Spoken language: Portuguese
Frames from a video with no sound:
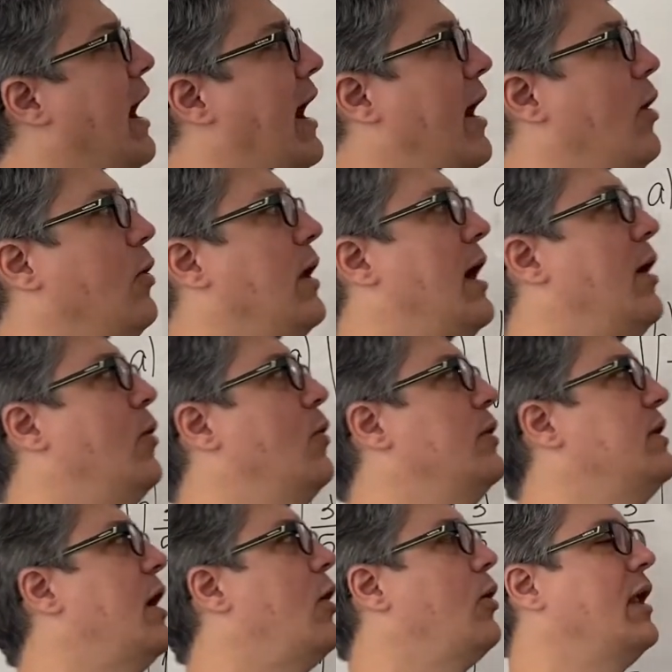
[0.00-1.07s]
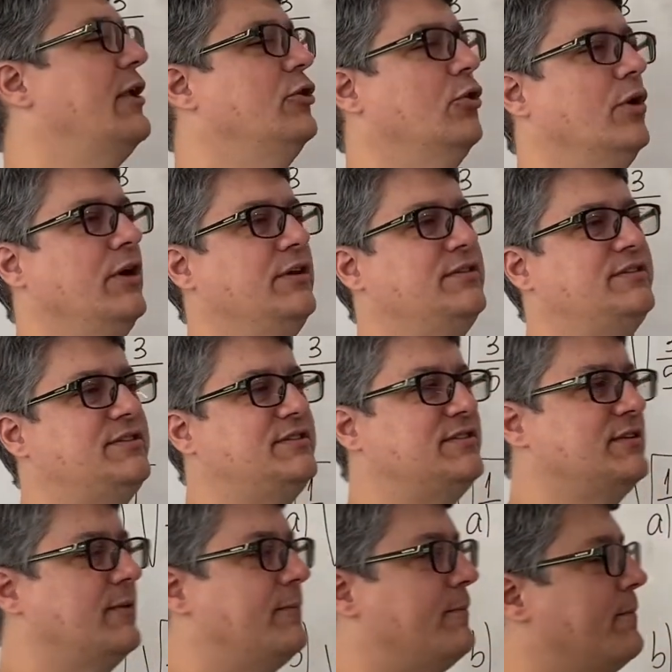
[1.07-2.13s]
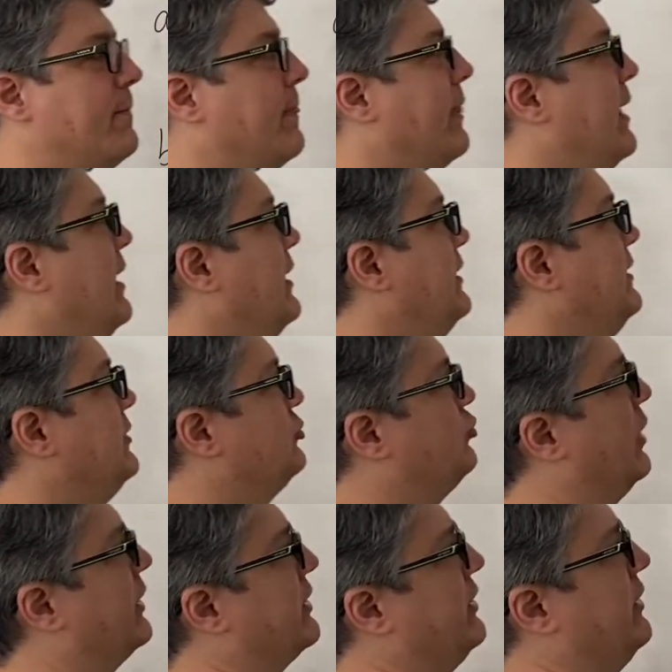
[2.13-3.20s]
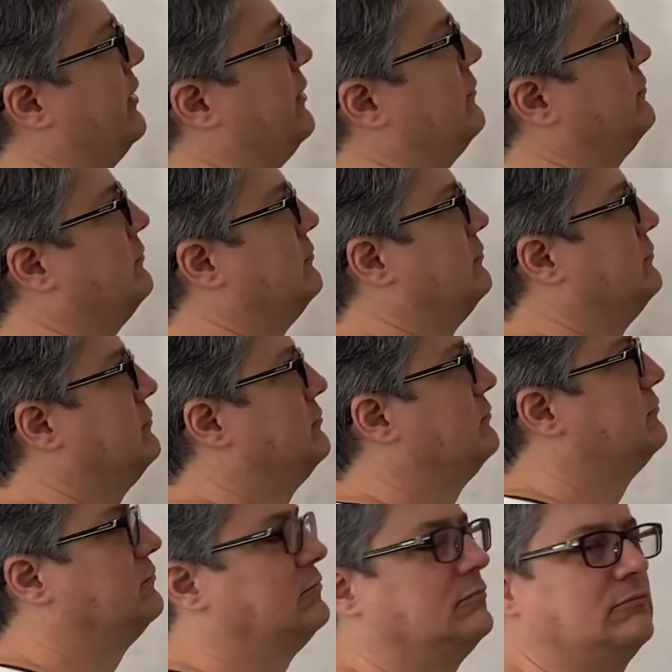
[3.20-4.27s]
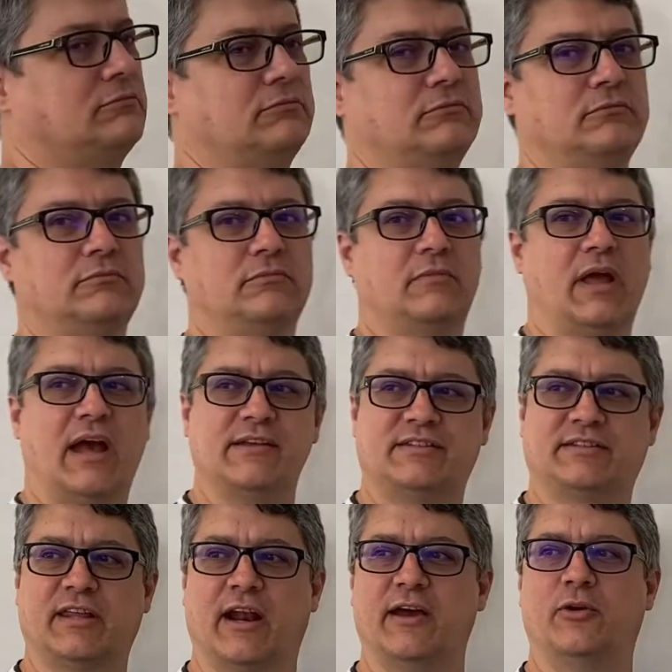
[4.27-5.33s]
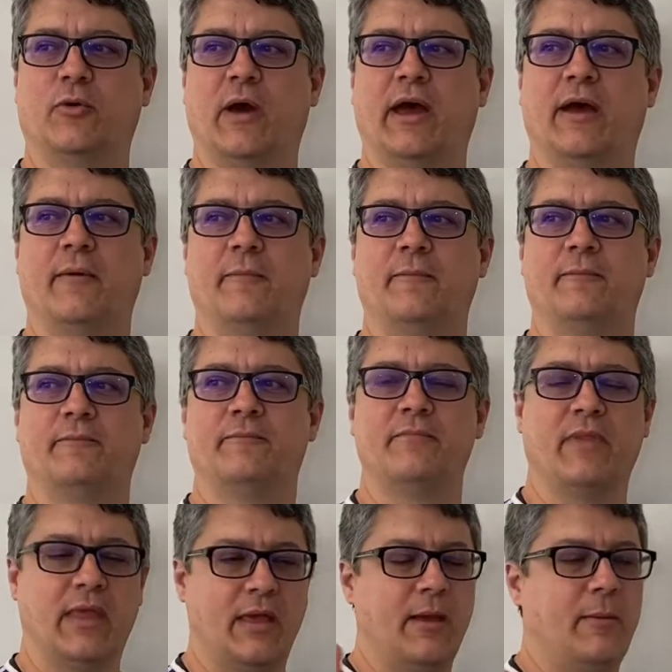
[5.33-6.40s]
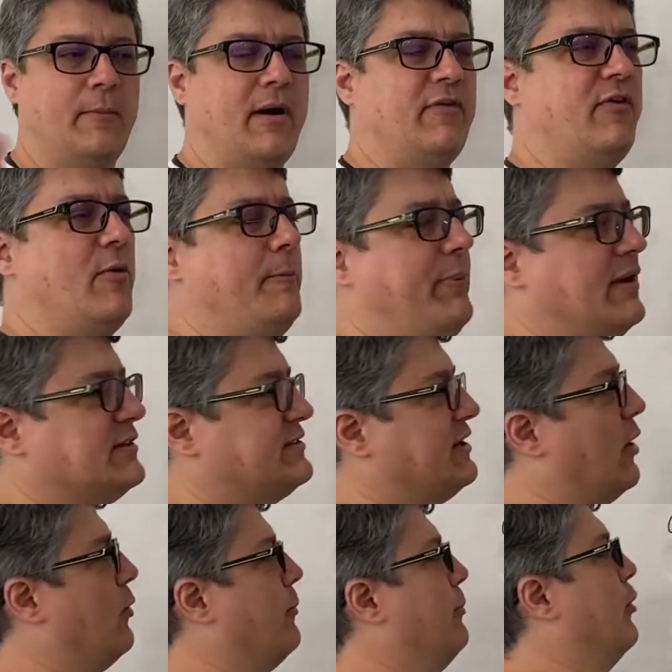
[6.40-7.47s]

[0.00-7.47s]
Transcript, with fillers: aula 1 e aula 2. Isso aqui é estranho, não é? Mas vamos pensar um